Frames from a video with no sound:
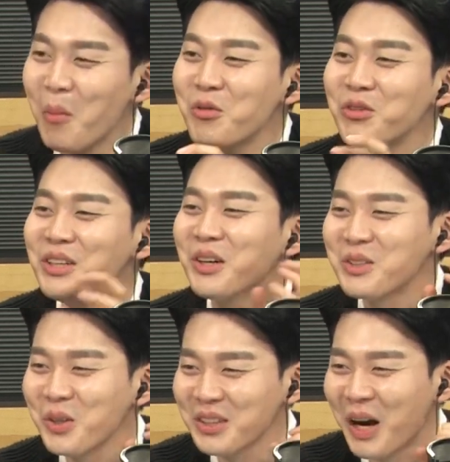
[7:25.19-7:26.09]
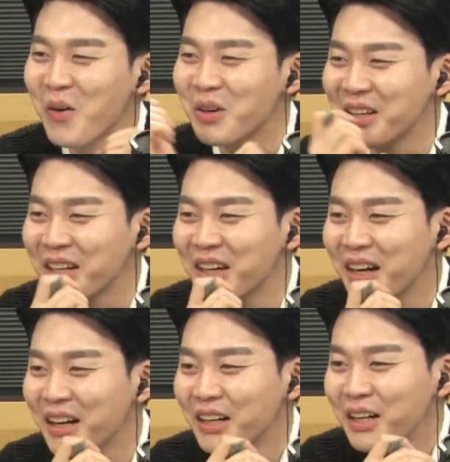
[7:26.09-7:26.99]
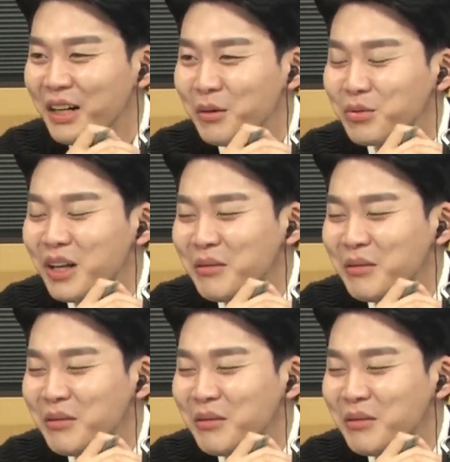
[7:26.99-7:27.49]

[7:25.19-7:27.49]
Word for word: 너무 이것저것 다 오르니까 그렇죠.